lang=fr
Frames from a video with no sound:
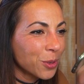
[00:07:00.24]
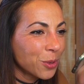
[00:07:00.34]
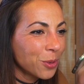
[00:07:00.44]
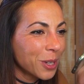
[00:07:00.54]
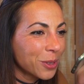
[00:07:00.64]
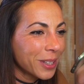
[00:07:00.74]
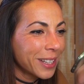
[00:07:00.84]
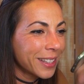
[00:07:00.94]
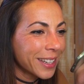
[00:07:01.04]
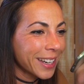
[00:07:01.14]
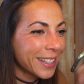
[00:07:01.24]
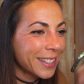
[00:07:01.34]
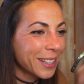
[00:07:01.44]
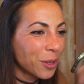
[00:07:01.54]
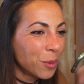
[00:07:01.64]
dessus et que toi t'étais
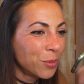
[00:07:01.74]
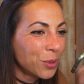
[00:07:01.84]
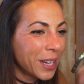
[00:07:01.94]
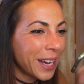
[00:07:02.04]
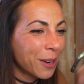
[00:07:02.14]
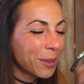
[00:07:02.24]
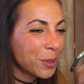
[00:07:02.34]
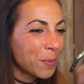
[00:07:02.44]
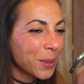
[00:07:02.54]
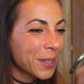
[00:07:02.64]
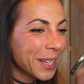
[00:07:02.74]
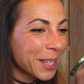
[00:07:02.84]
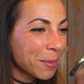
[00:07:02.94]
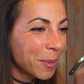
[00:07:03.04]
restée sans bouger, à quoi tu pensais à ce